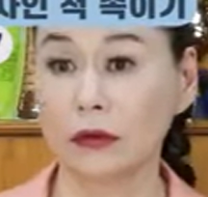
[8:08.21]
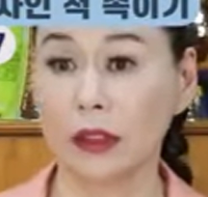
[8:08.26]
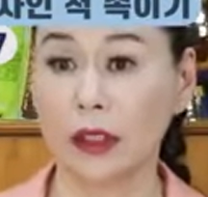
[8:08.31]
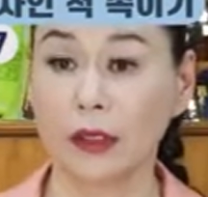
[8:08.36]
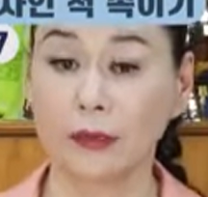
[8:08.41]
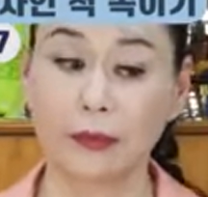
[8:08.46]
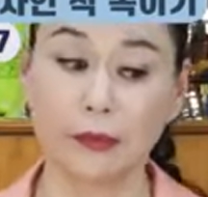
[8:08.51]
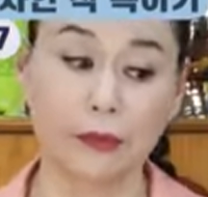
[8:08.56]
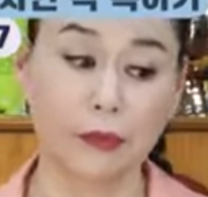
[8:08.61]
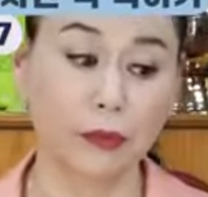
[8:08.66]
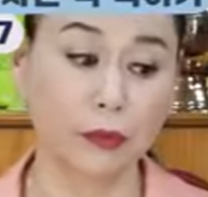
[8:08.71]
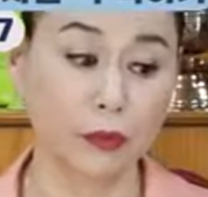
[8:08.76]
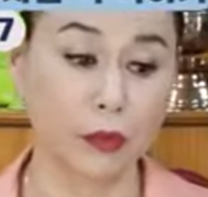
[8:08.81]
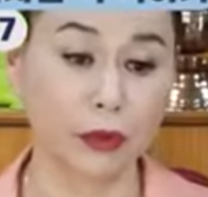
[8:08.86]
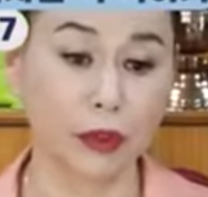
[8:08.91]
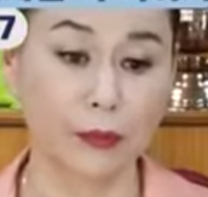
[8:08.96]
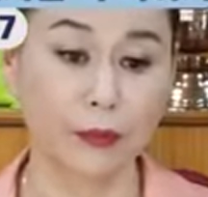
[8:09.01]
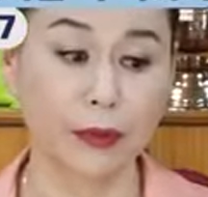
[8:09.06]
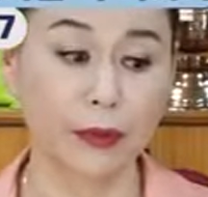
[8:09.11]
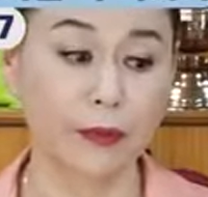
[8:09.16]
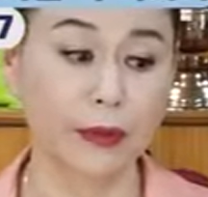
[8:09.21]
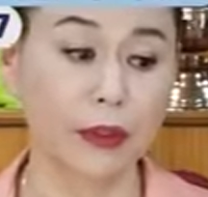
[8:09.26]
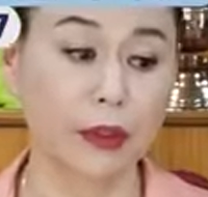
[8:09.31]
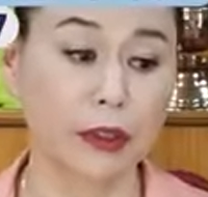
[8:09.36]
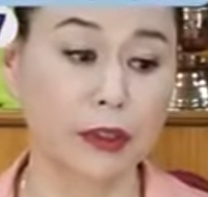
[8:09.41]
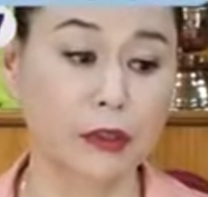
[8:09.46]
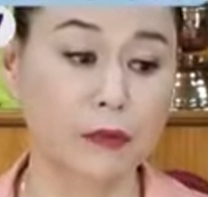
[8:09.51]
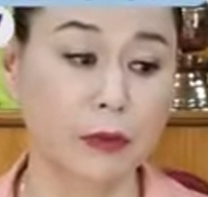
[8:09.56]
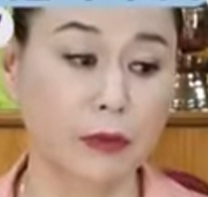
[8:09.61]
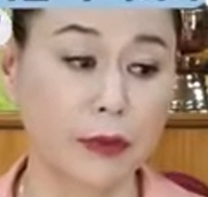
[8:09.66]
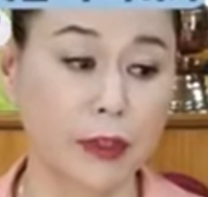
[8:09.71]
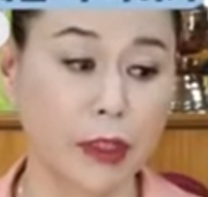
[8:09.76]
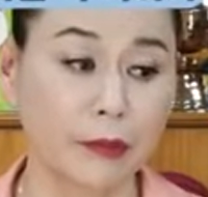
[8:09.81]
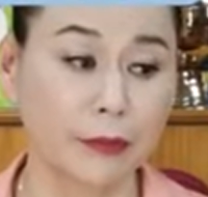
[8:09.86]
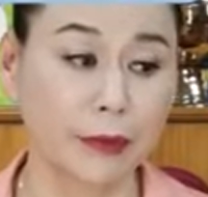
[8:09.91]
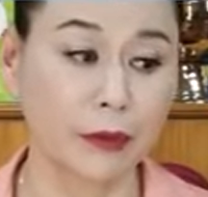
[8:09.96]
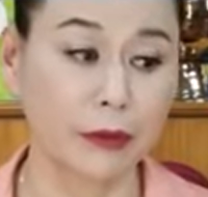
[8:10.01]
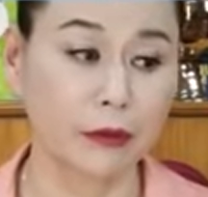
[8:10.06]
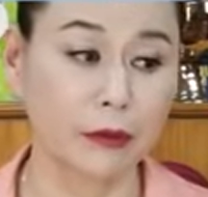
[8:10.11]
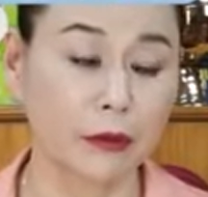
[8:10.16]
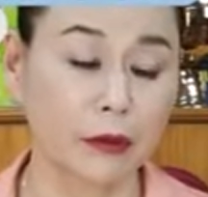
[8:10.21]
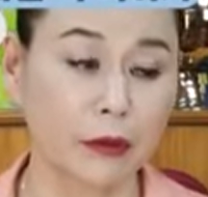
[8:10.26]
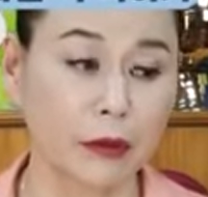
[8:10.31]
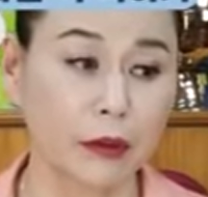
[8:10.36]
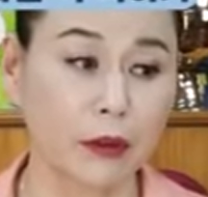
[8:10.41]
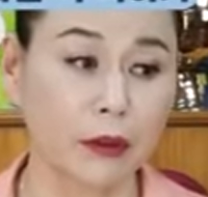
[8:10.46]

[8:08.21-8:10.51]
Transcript: 내가 뭐 대표님한테 얘기지만 왜냐면